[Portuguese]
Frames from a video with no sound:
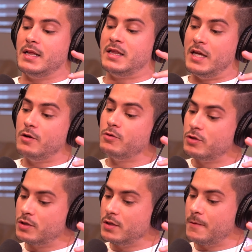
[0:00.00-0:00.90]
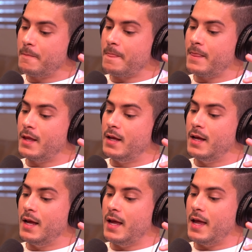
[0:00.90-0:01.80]
Deus
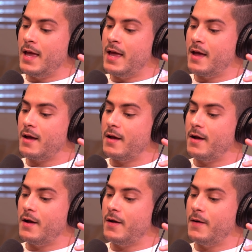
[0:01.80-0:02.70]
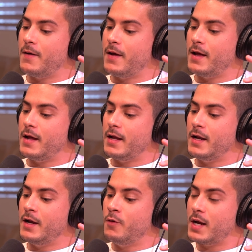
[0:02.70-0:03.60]
é.
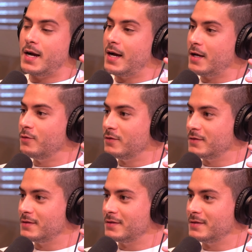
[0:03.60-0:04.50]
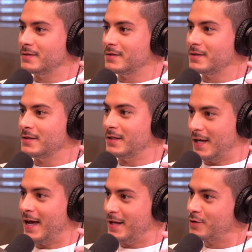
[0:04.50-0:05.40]
Não é caro.
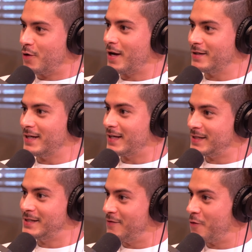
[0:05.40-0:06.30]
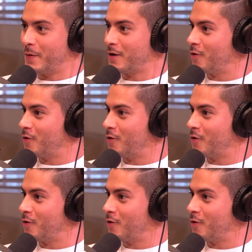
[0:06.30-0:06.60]
É isso que eu quero dizer. É acessível para